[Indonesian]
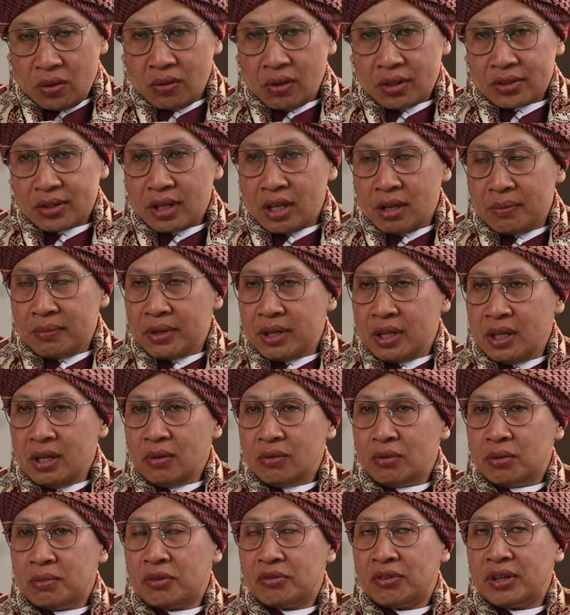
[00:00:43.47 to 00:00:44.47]
wa
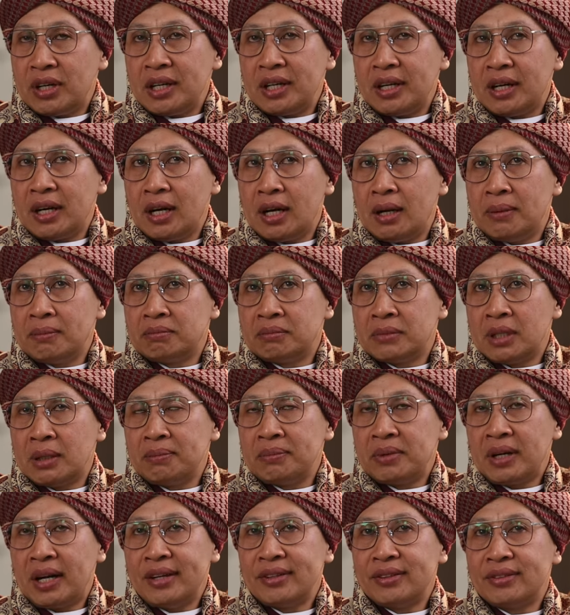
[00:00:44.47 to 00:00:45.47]
ashabihi wa mawalah amma
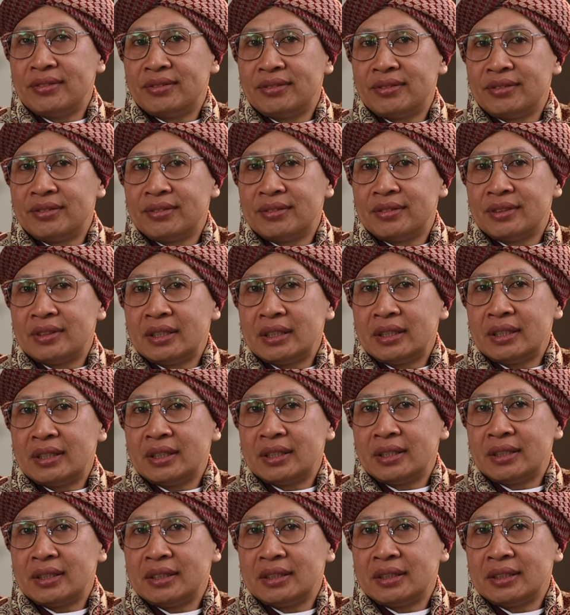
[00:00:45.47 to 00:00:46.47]
ba'd
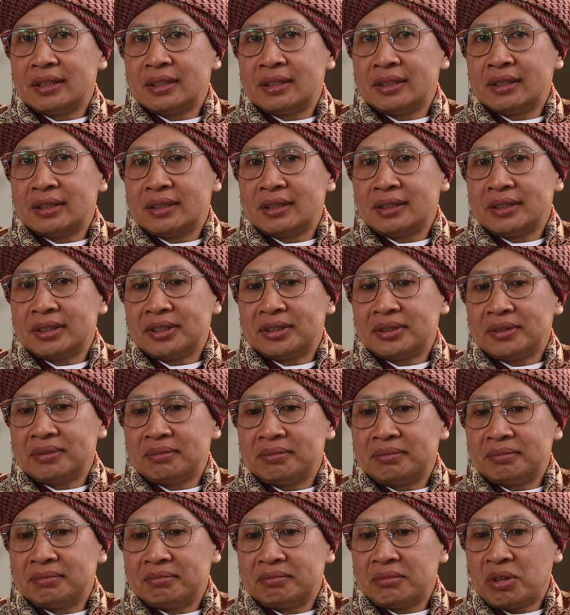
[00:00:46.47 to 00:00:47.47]
uh,
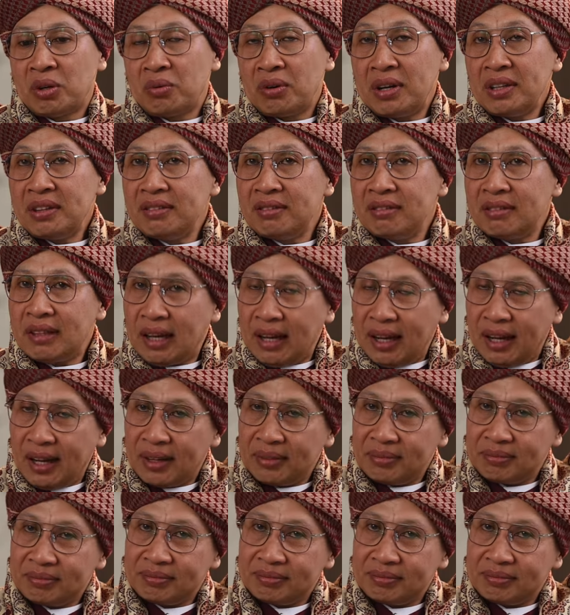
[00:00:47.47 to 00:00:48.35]
mawaddah